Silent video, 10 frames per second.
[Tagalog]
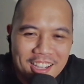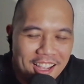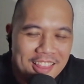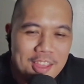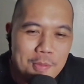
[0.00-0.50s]

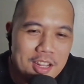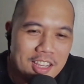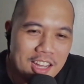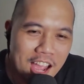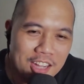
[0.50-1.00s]
Ang dami niyang
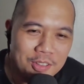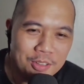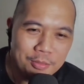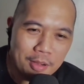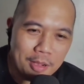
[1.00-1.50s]
inaano,
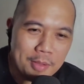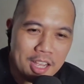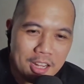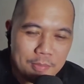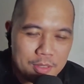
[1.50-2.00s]
baka
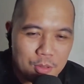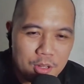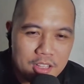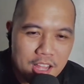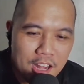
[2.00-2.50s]
magalit pa
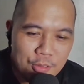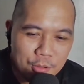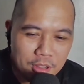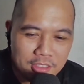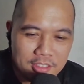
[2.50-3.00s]
tuloy lalo
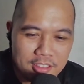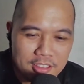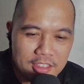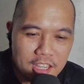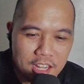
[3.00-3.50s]
at
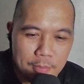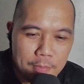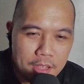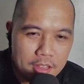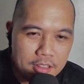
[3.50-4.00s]
hindi ka na pa.